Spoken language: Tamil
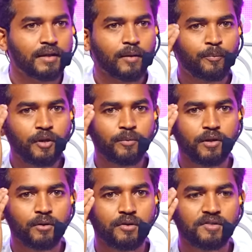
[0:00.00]

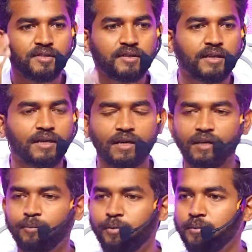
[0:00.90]
எப்படிப்பட்ட ஒரு சிந்தனை
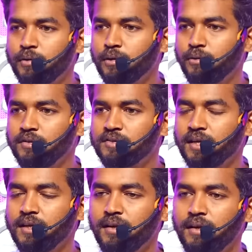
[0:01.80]
எப்படிப்பட்ட ஒரு
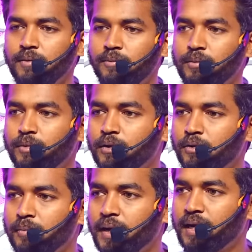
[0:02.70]
செயல் எப்படிப்பட்ட
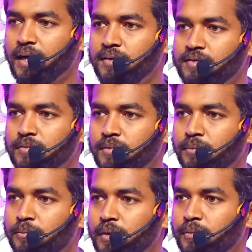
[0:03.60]
ஒரு மெக்கானிசம்
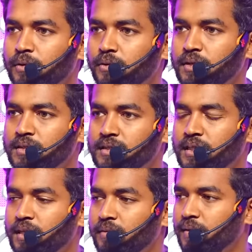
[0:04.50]
எப்படிப்பட்ட ஒரு
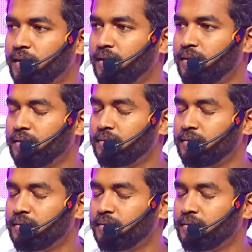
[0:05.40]
இன்ஜினியரிங் மைண்டு